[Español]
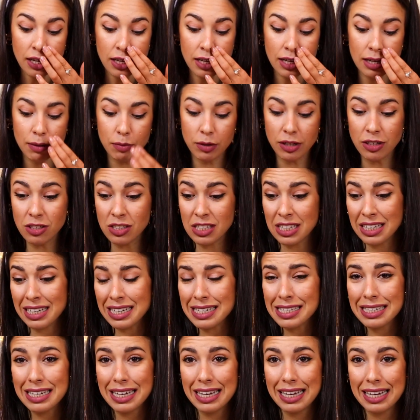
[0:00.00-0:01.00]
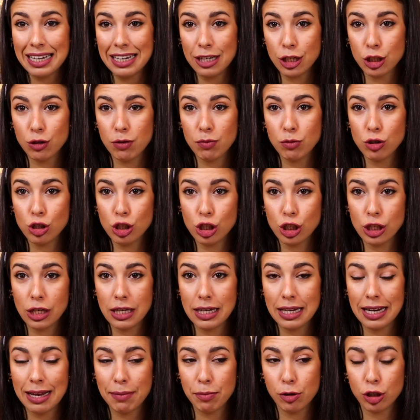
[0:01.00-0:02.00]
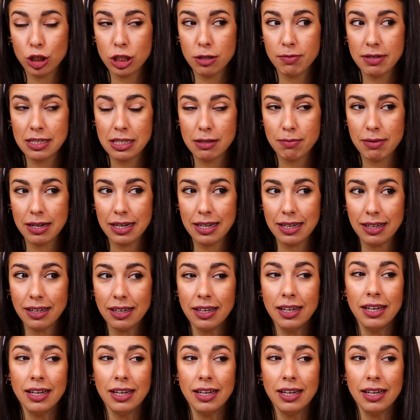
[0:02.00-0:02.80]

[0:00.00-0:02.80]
Y bueno, chicas, que nos vemos eh, la próxima semana.